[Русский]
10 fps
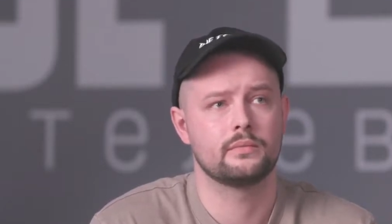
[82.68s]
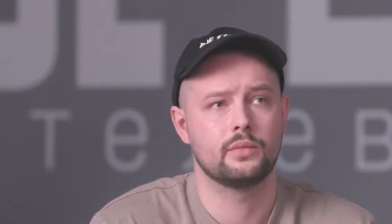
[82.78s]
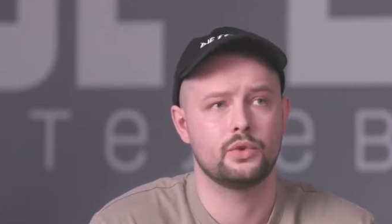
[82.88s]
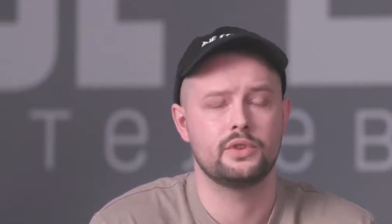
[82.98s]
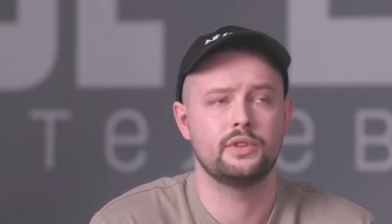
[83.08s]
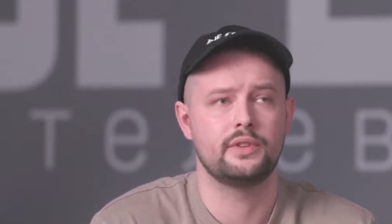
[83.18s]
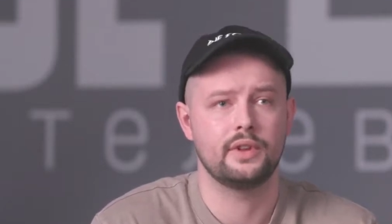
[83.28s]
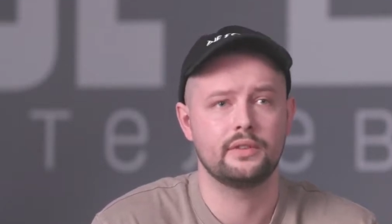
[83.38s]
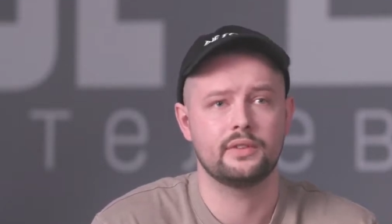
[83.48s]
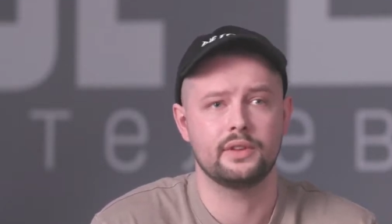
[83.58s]
очень
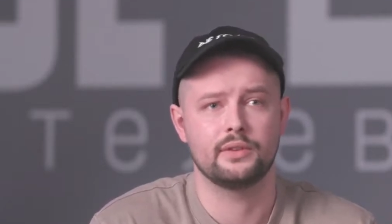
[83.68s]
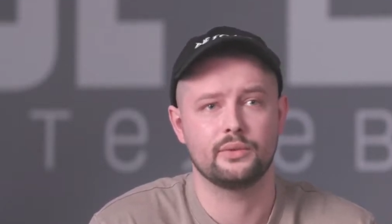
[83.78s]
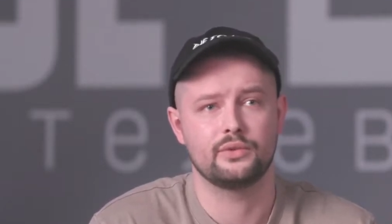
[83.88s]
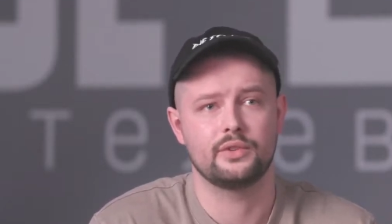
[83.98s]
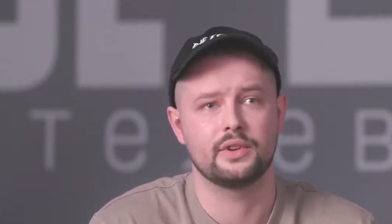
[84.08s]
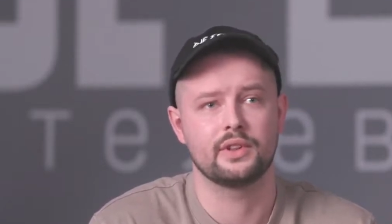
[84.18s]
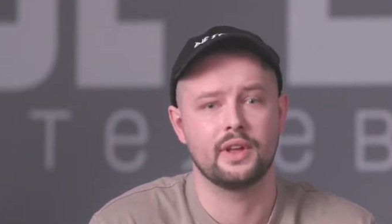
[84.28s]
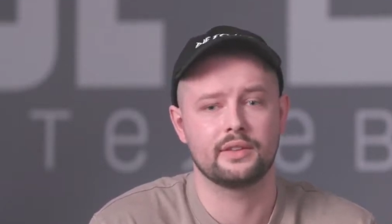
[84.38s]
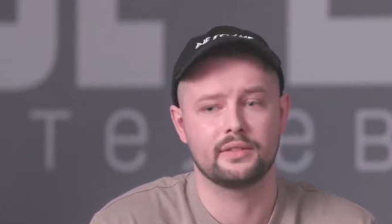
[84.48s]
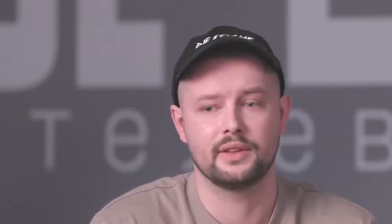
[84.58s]
интересный, очень
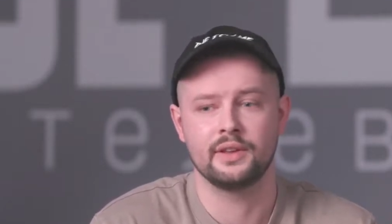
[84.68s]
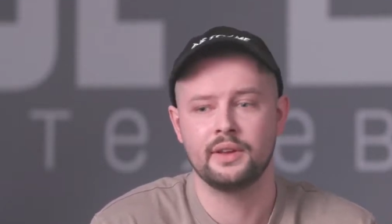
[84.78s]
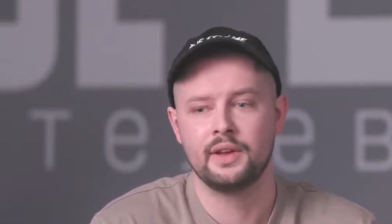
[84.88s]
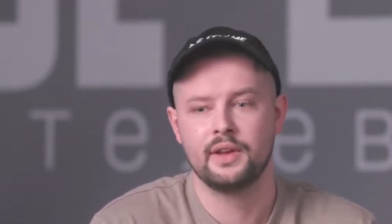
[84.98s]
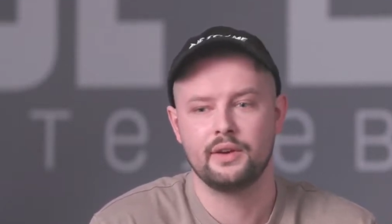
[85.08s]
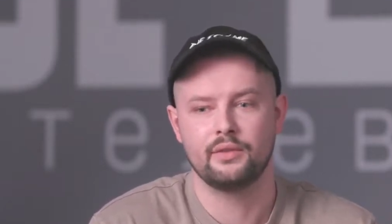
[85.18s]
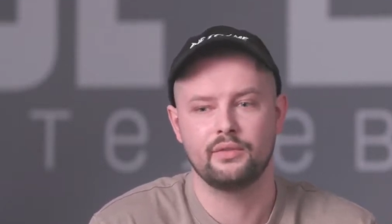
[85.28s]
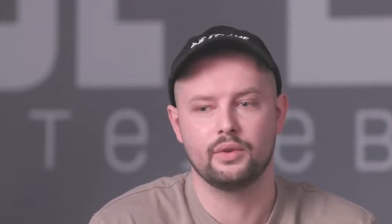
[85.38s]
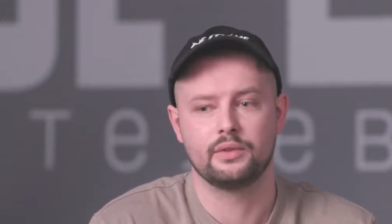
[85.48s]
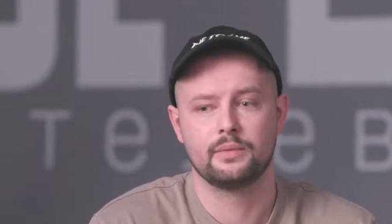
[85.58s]
классный.
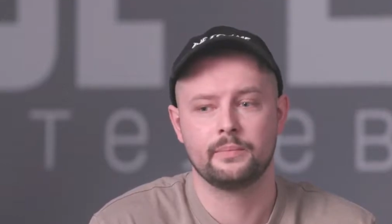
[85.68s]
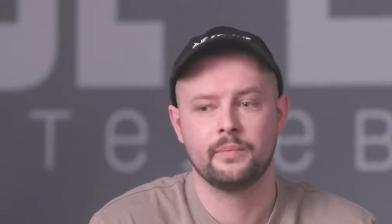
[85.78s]
Вот.